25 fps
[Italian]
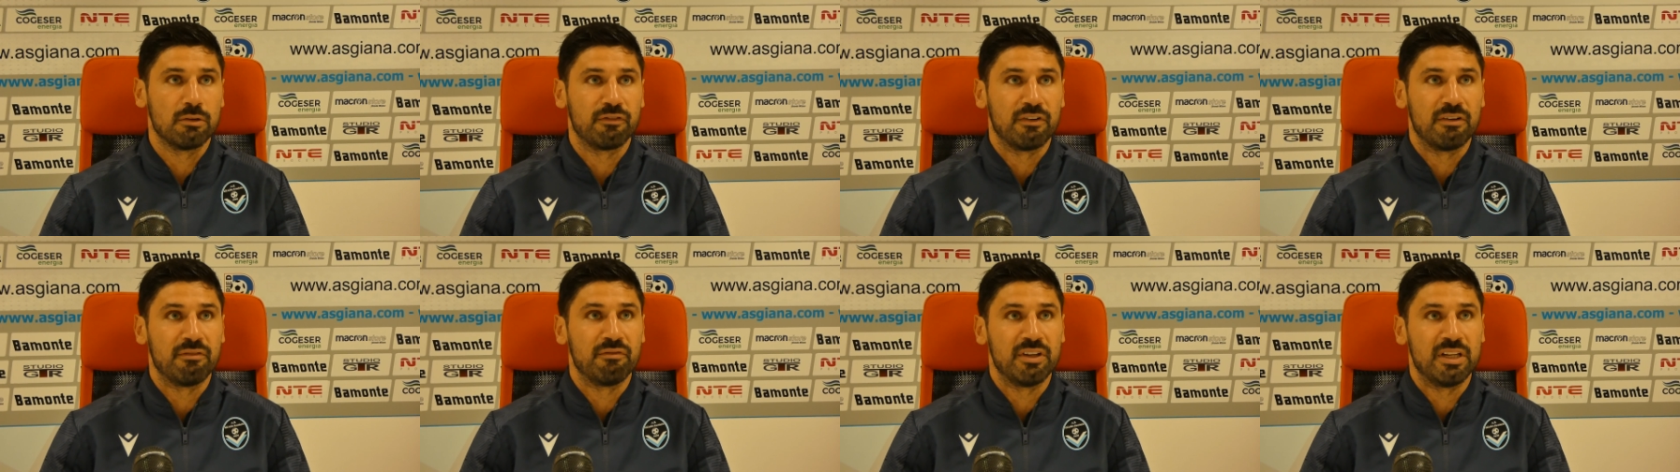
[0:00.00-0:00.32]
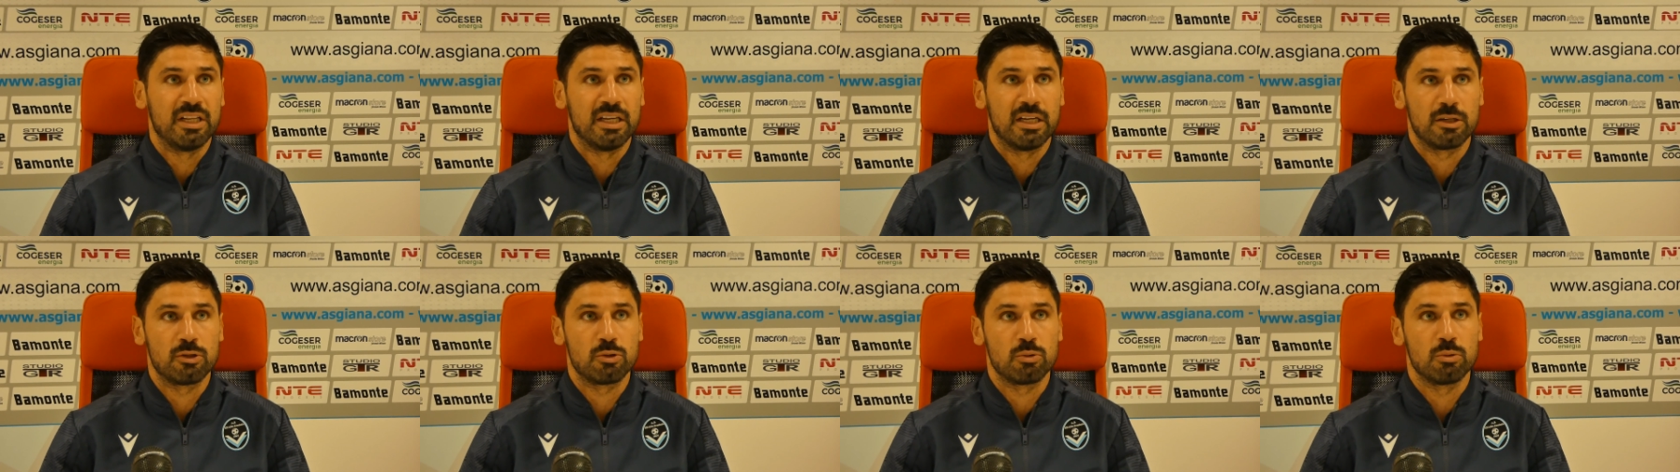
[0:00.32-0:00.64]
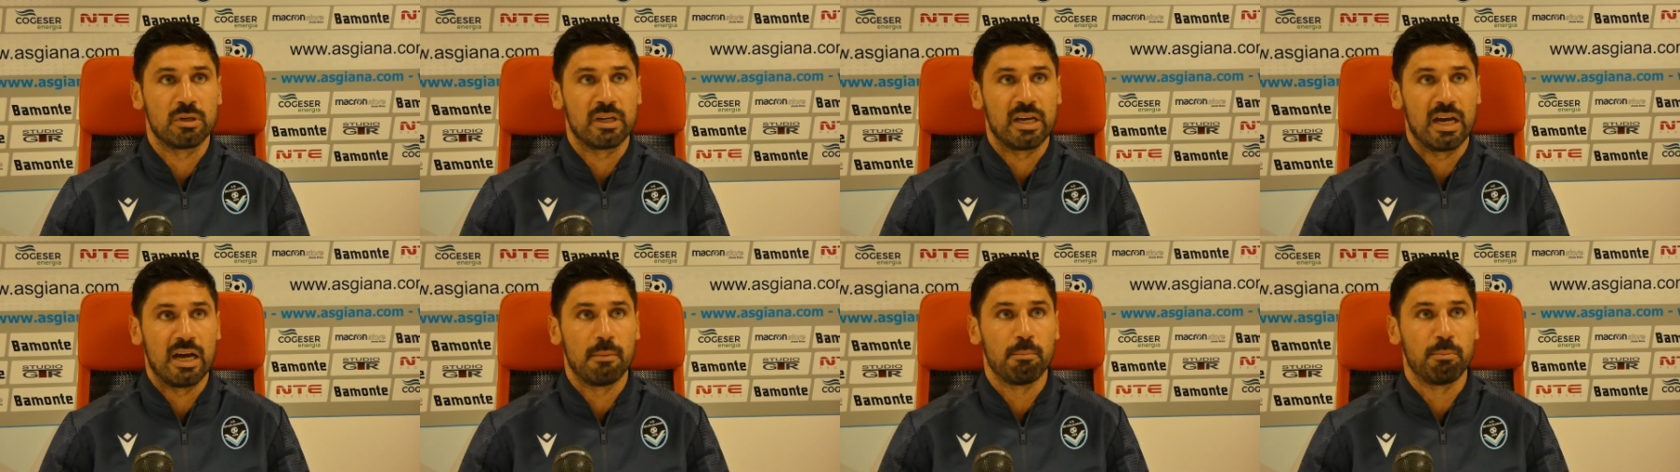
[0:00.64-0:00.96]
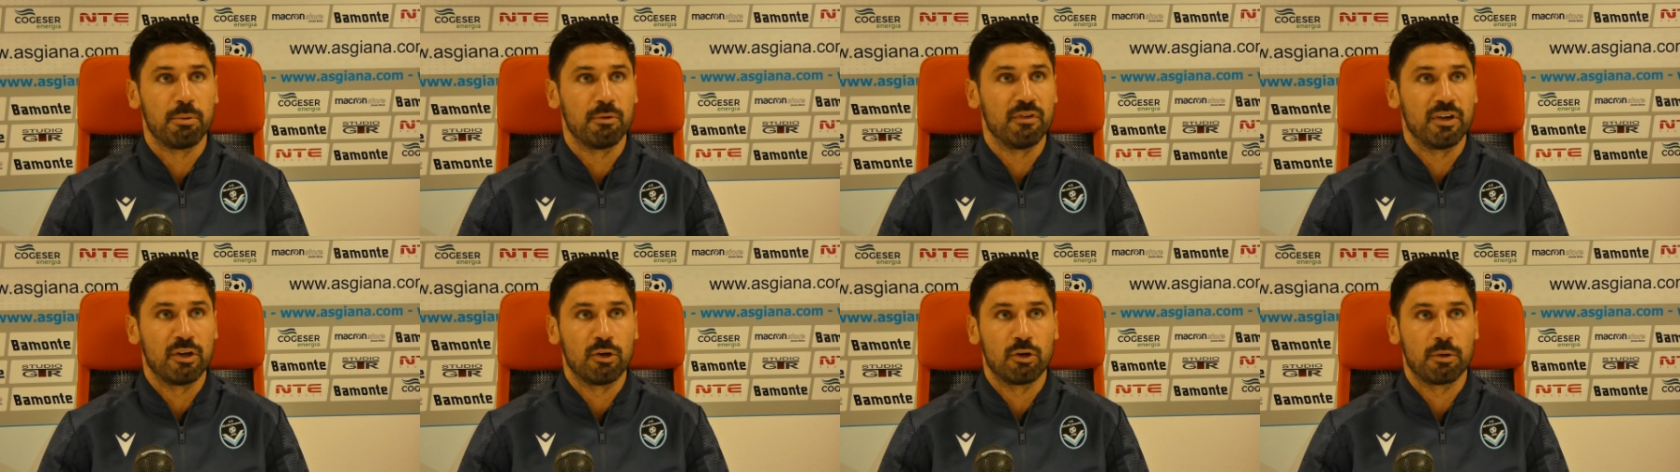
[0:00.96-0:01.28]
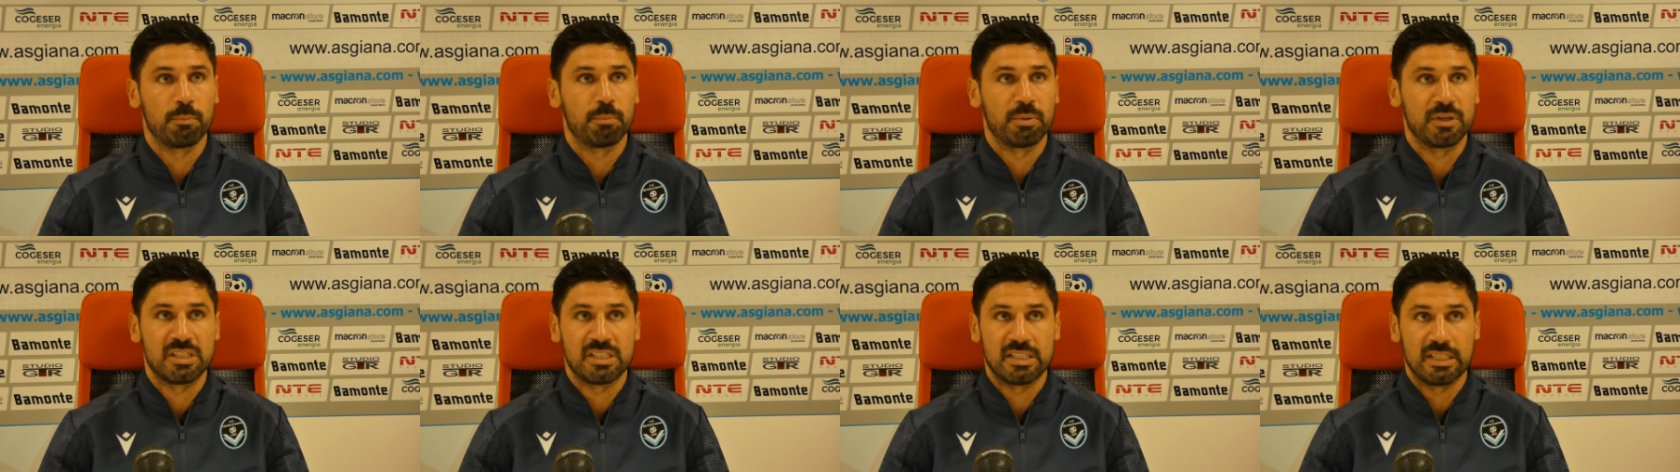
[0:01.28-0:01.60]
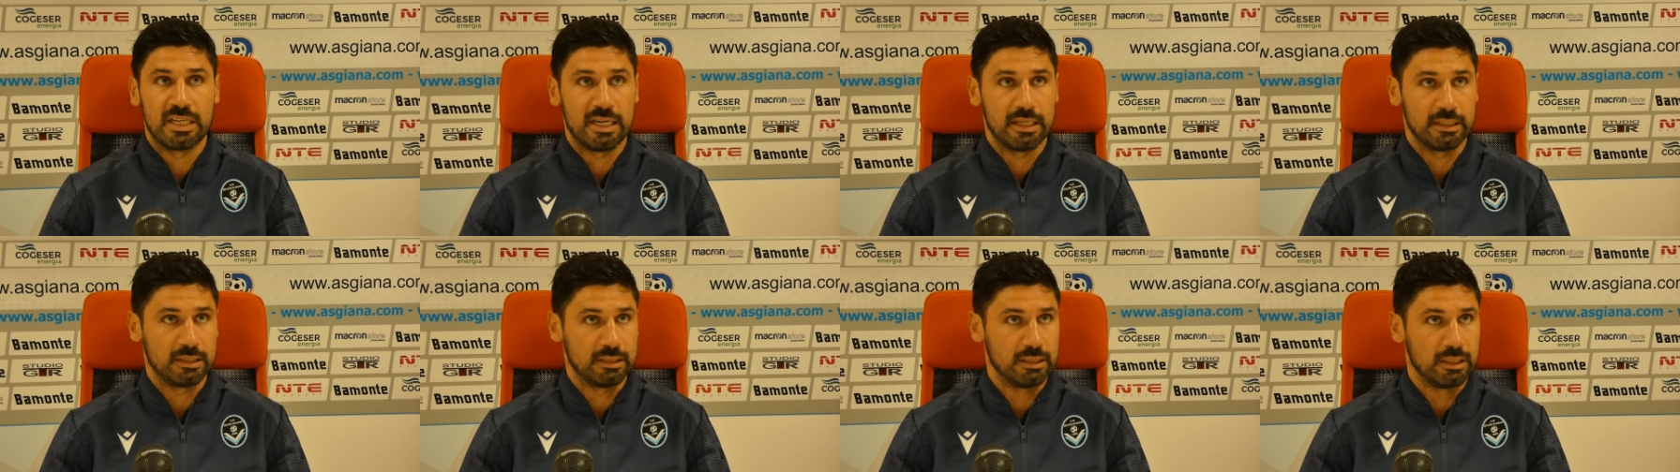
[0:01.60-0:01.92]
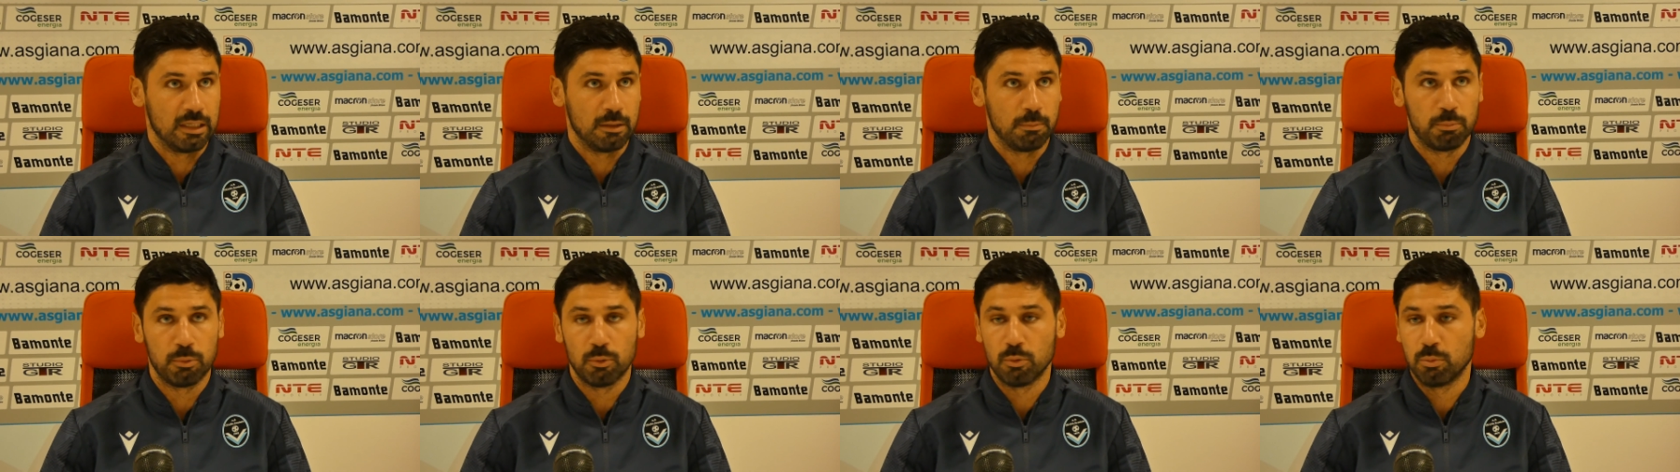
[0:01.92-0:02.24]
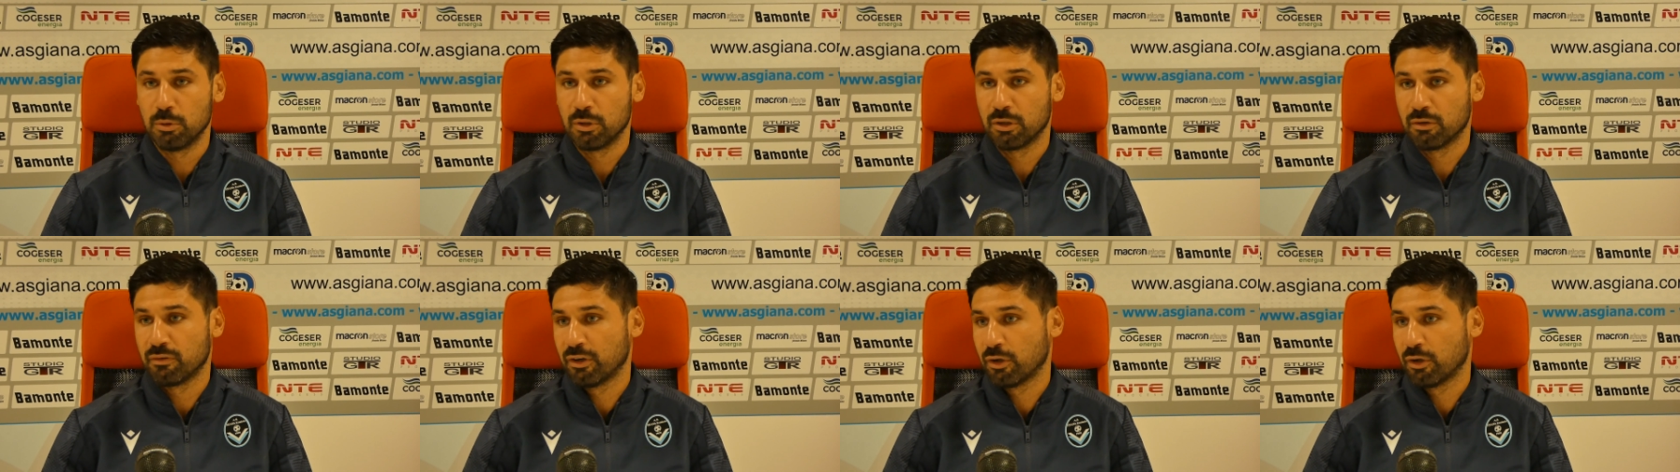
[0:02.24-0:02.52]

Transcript: fanno vedere sul campo, vengono apprezzati dal pubblico,